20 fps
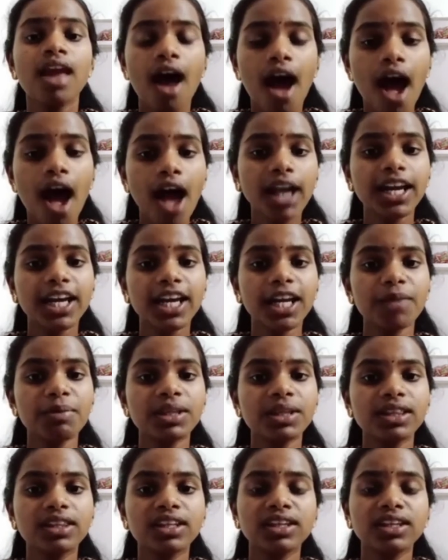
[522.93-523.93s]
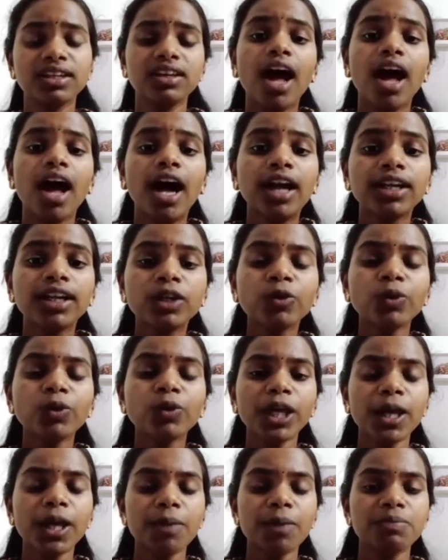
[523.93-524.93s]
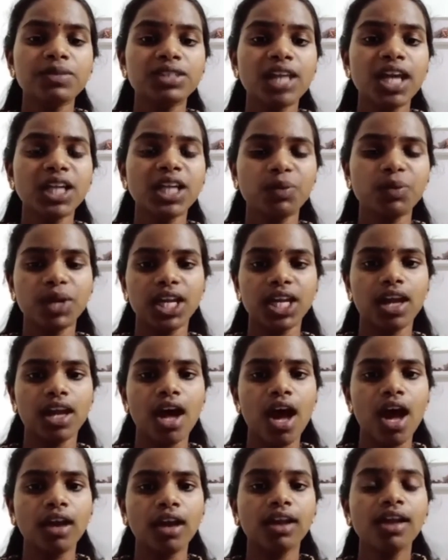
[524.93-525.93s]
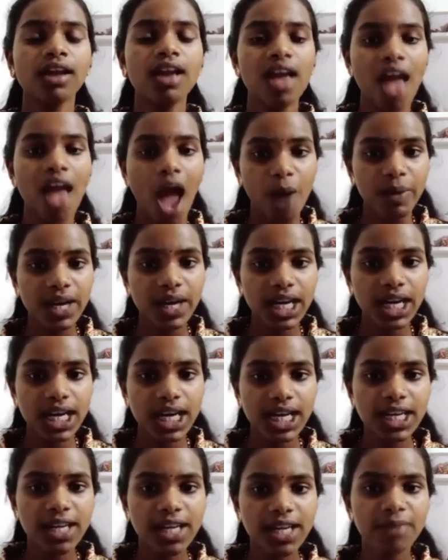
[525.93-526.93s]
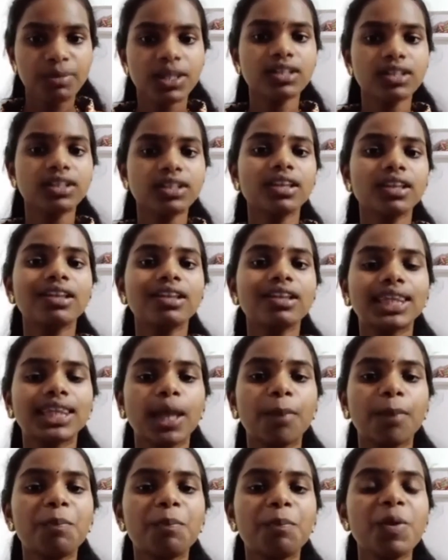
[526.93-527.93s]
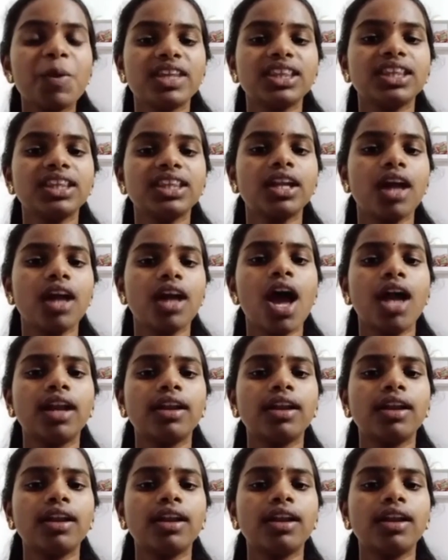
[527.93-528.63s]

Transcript: ஆக்கிரமித்து அட்டூழியம் செய்து வருகிறார் அவர்களிடமிருந்து தப்பி வந்த நான்